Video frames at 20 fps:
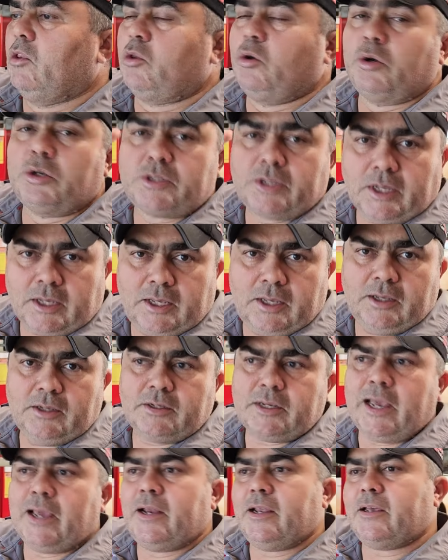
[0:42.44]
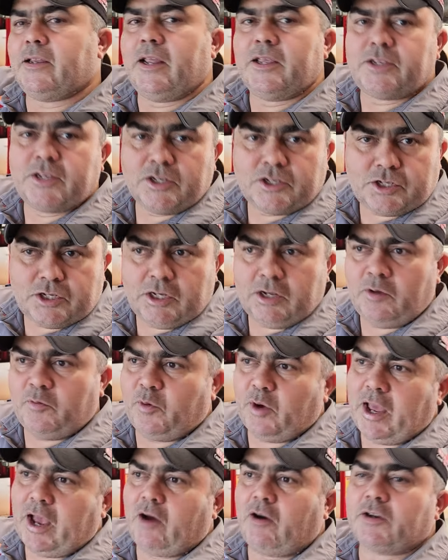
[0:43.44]
Trouxe aqui, já era cliente
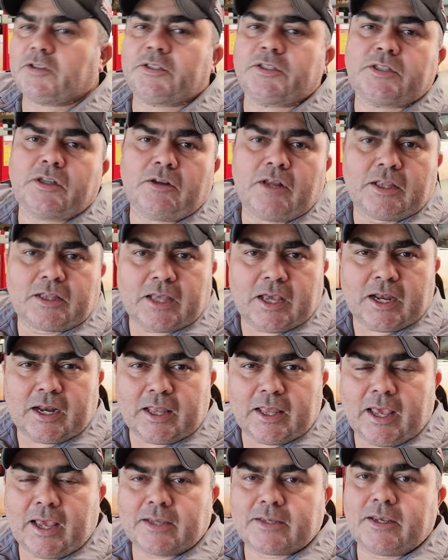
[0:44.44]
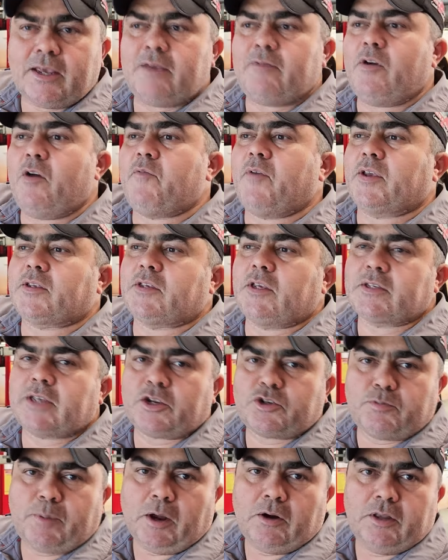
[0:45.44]
antigo, falou: ah, agora vocês estão na internet, aí vamos ver se
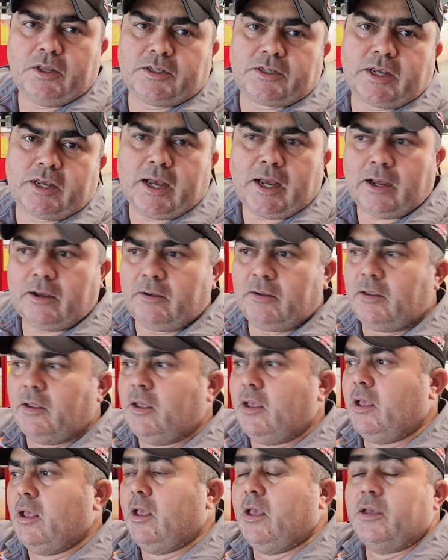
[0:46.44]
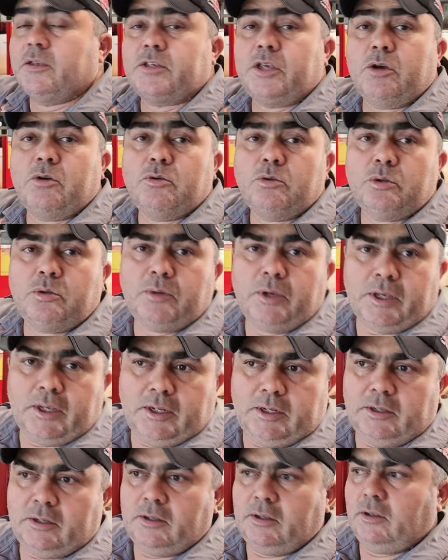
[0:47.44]
vocês acham o barulho desse carro. Segundo
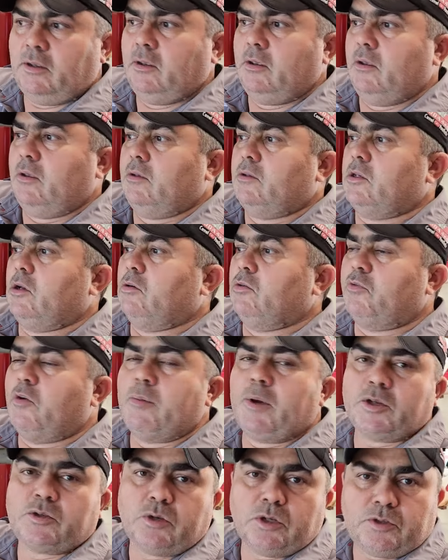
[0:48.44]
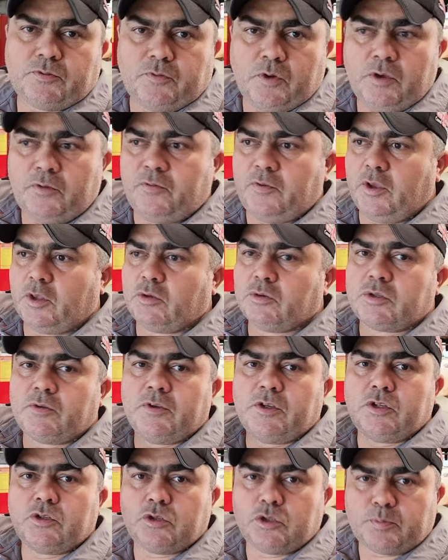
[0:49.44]
ele, segundo informações, foi feito um
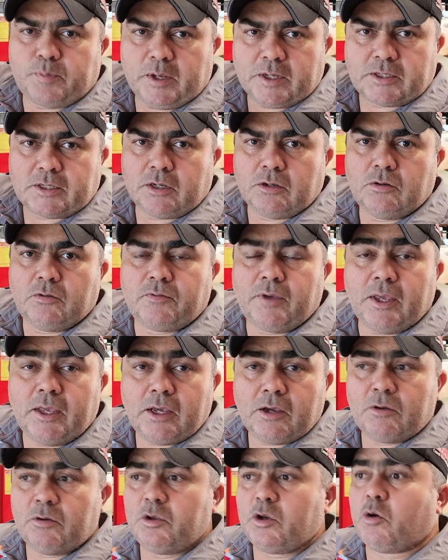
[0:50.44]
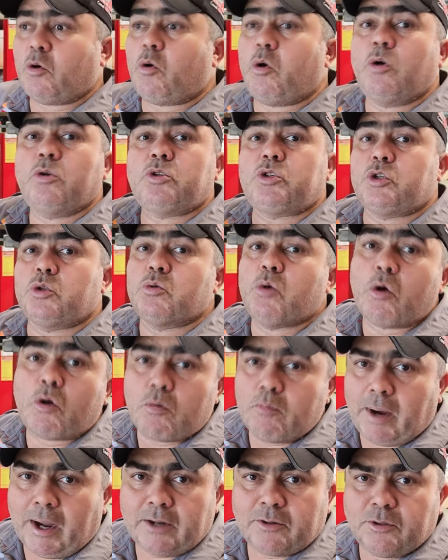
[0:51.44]
serviço de suspensão no veículo e
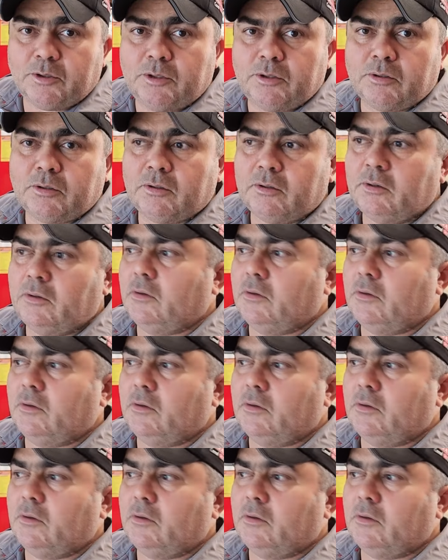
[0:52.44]
continuou com barulho.